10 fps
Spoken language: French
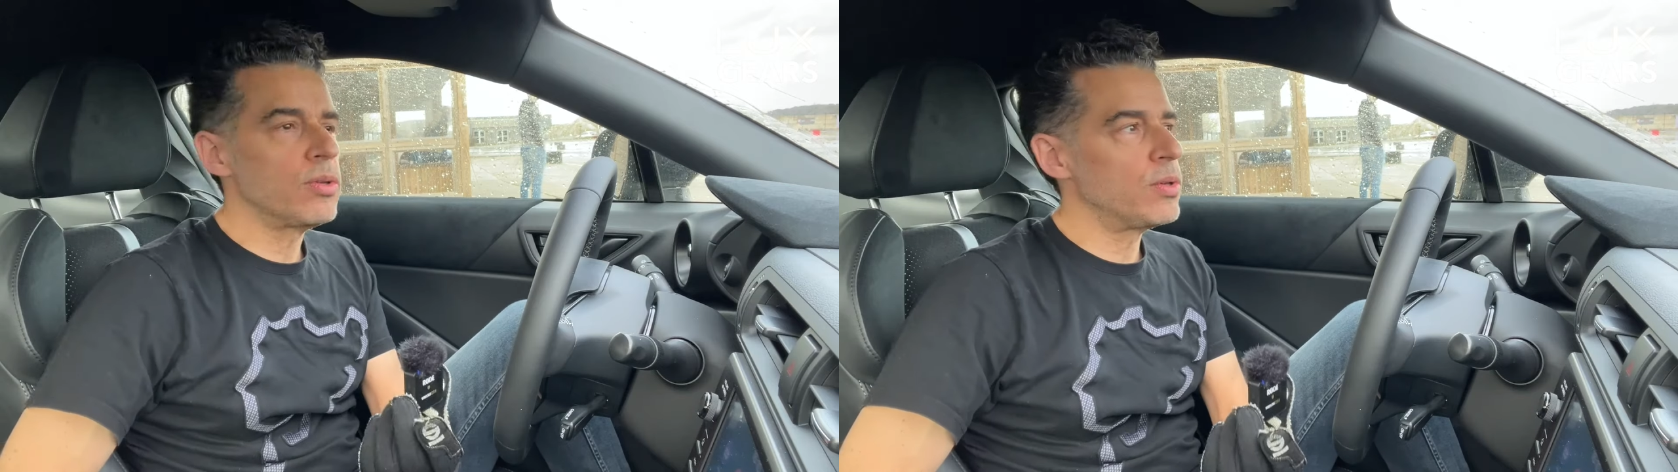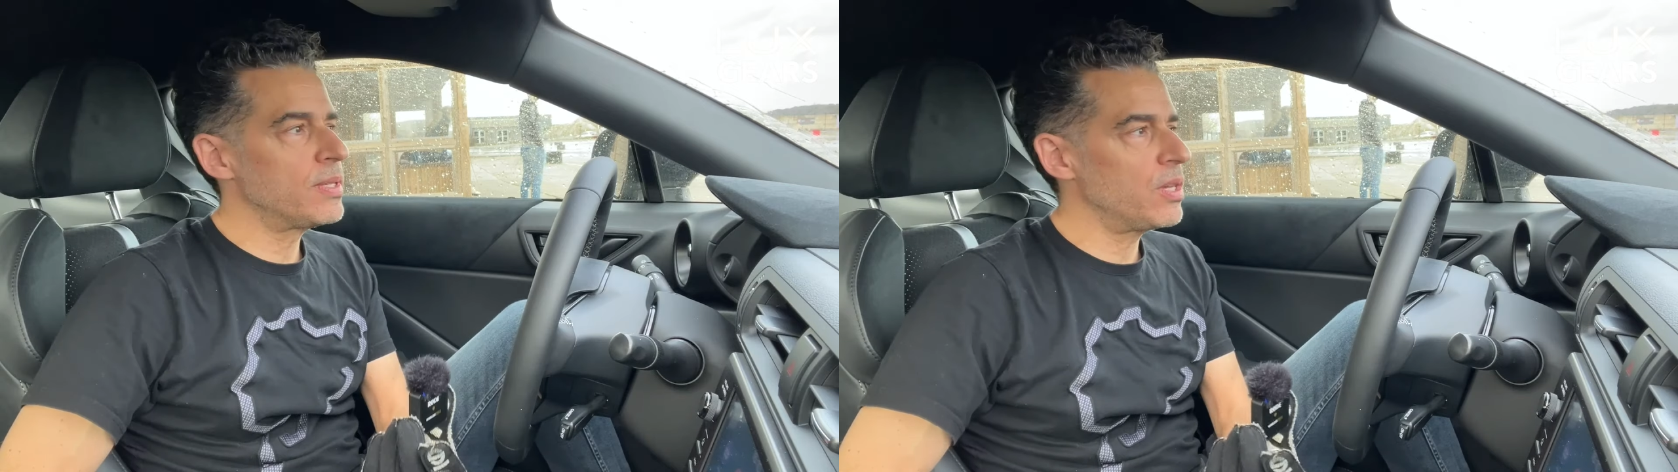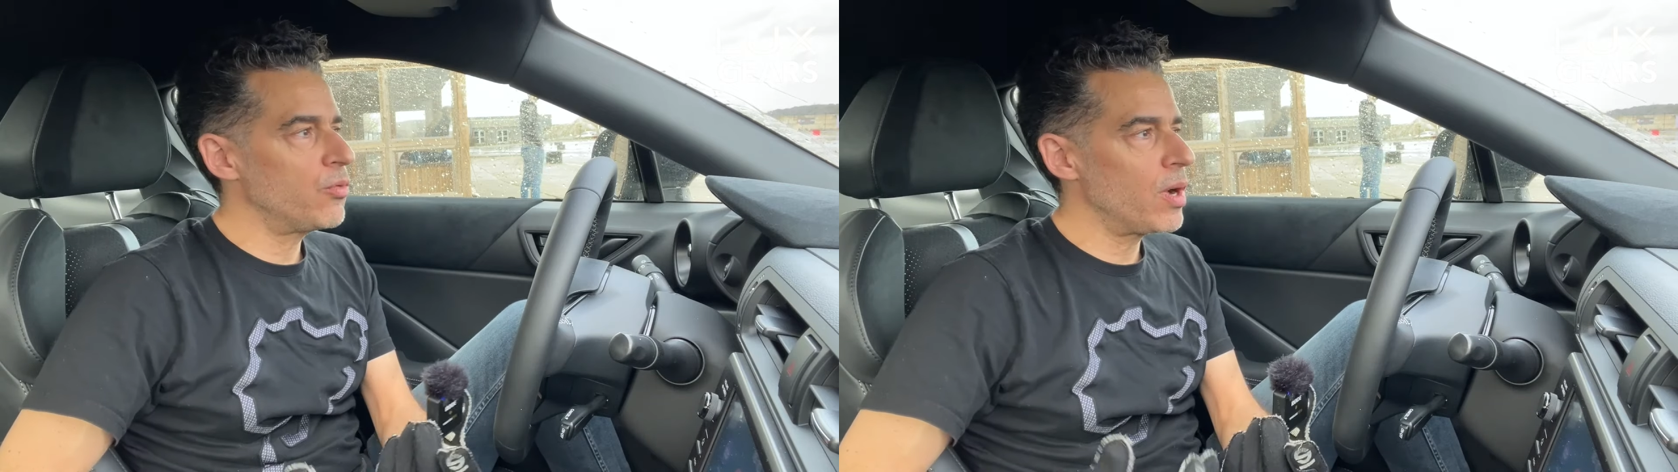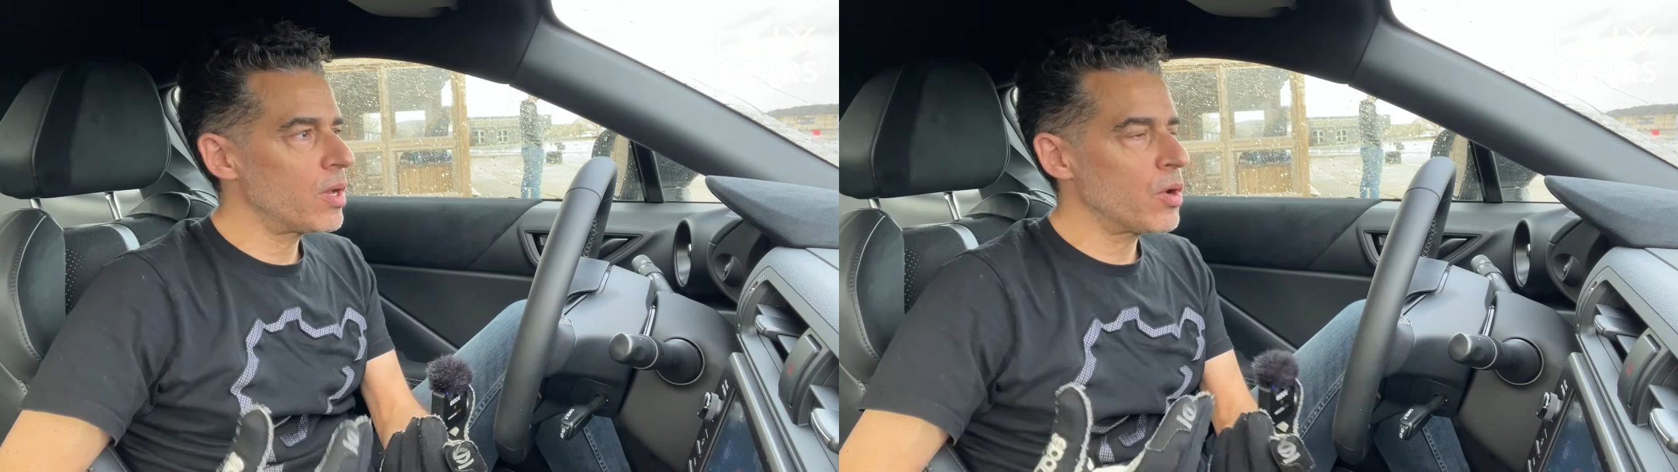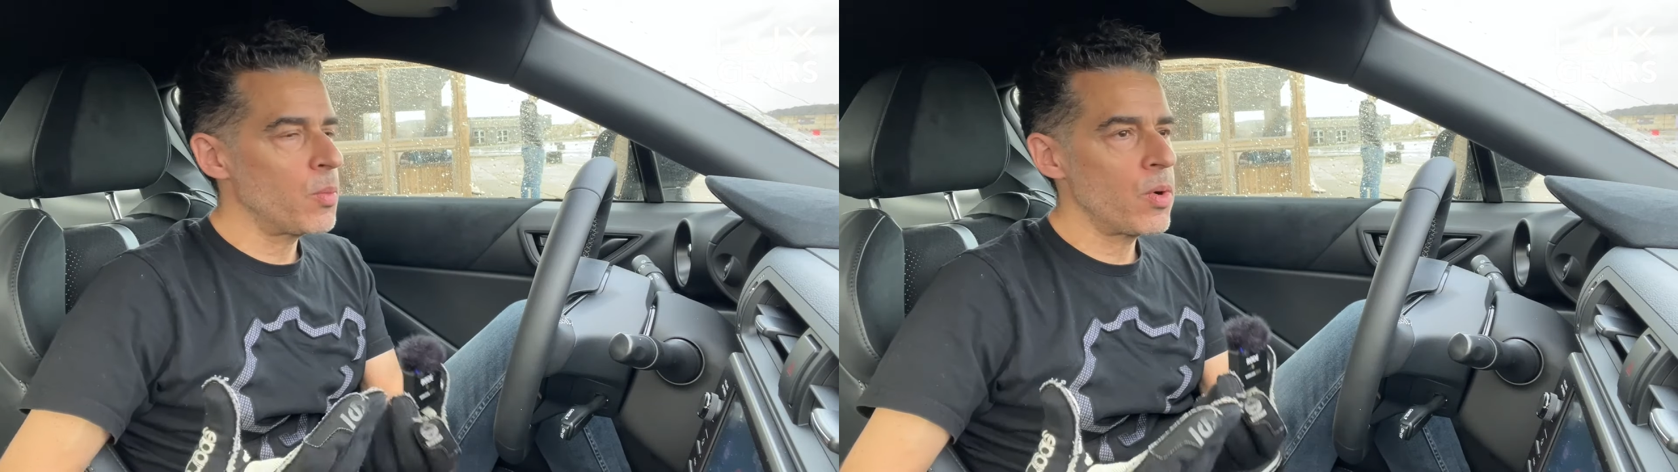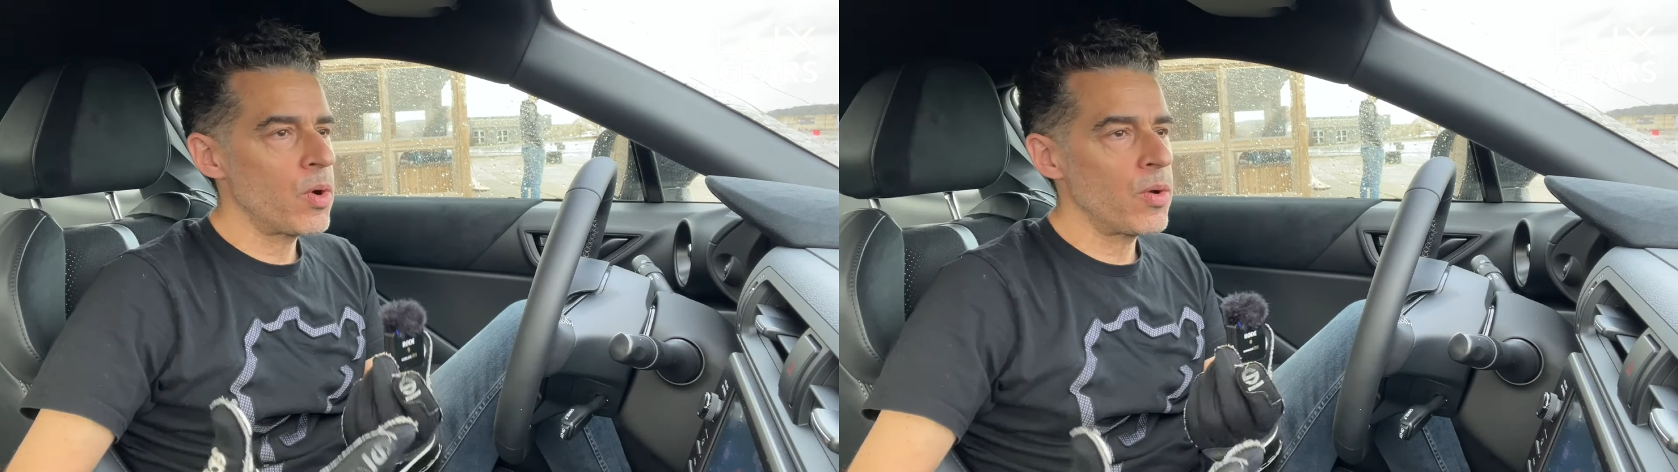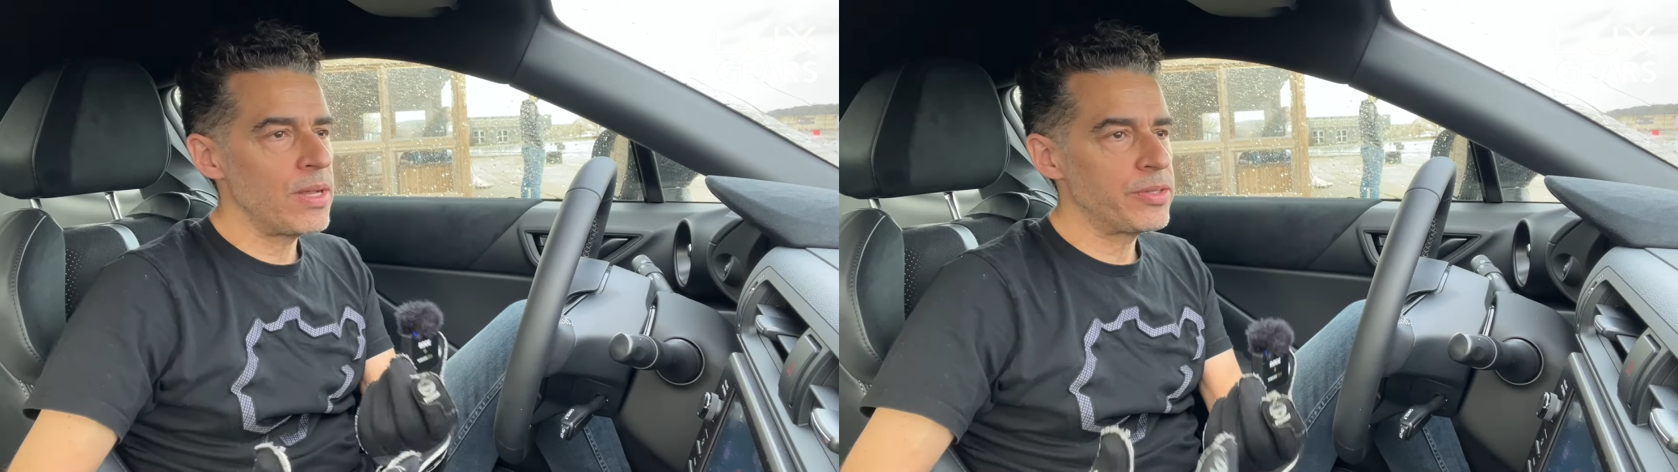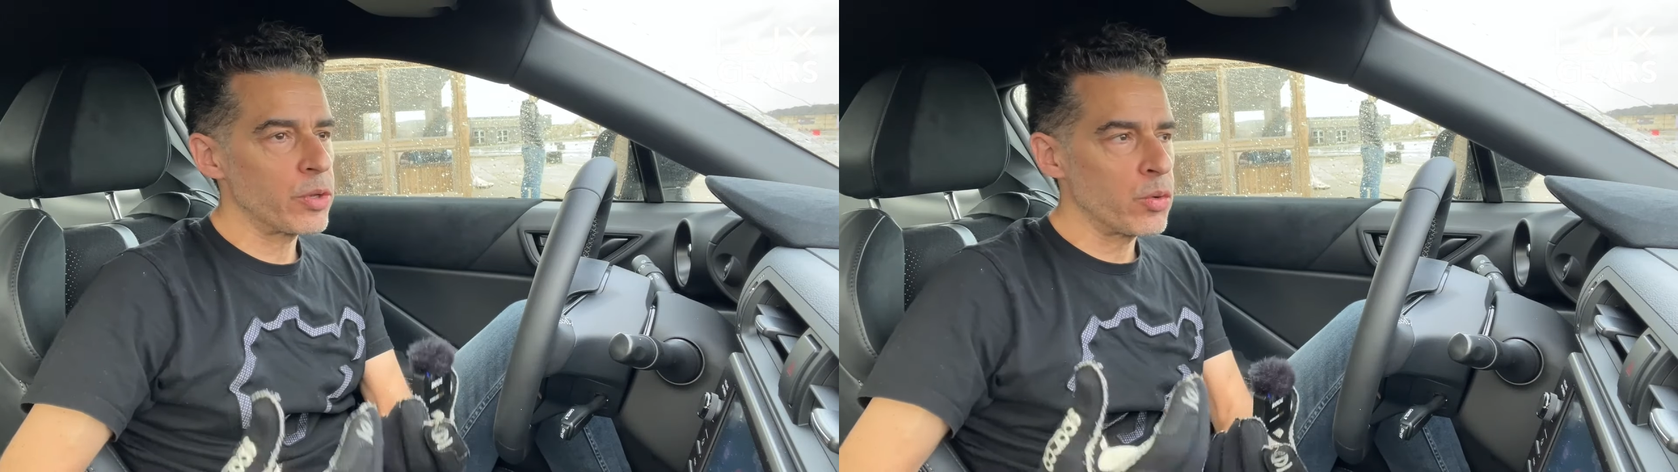euh, savoir comment elle se